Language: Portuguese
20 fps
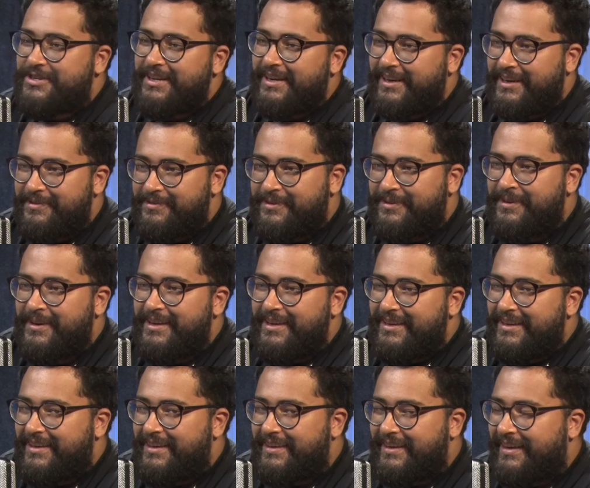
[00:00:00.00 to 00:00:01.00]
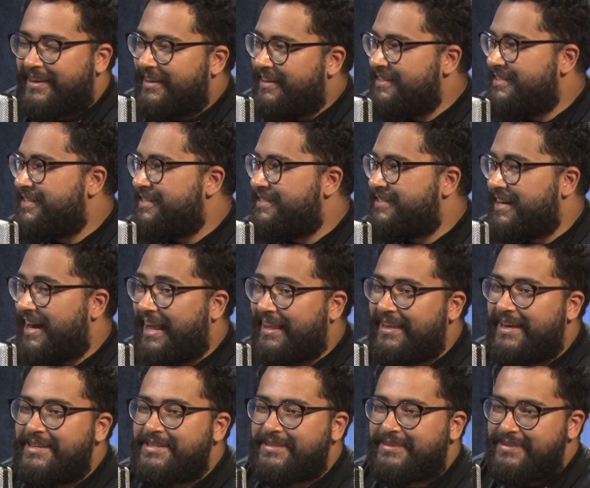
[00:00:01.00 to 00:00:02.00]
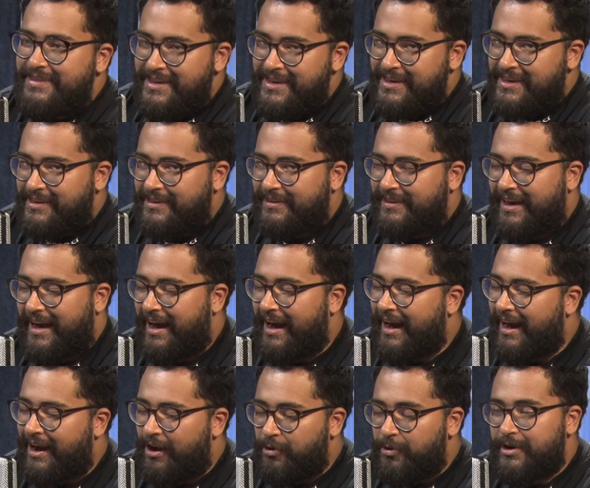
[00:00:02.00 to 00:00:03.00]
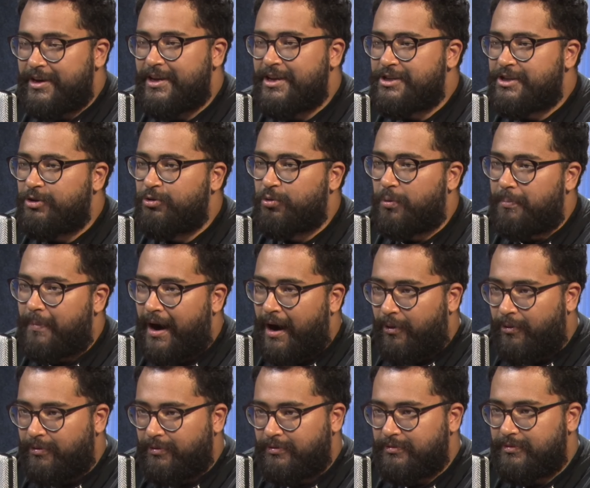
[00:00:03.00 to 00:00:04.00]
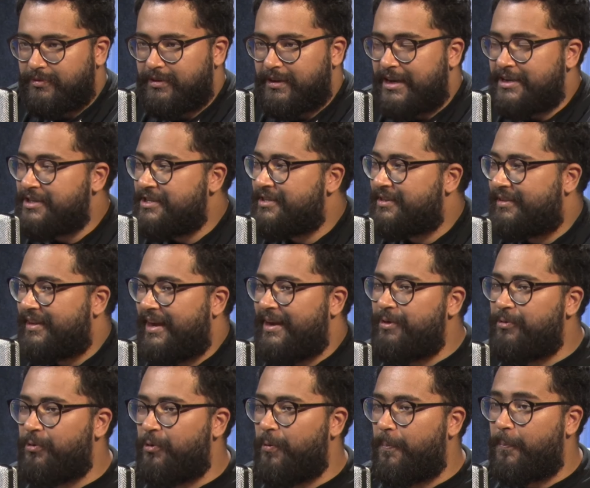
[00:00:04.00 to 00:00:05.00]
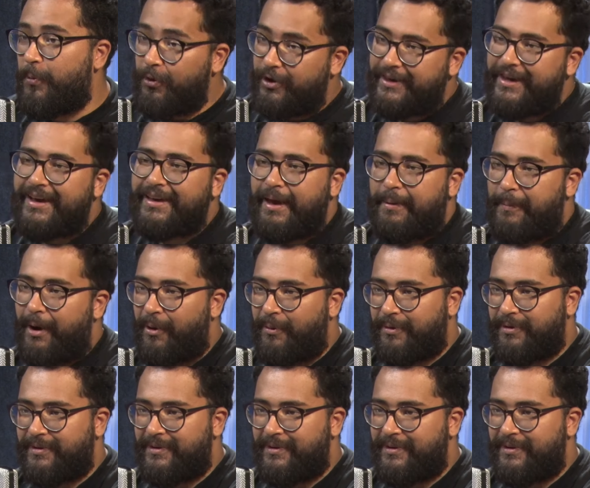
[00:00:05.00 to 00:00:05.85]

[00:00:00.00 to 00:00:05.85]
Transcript: incrível que aqui a gente, além de ter a origem do mal, a gente tem o porquê que é mal.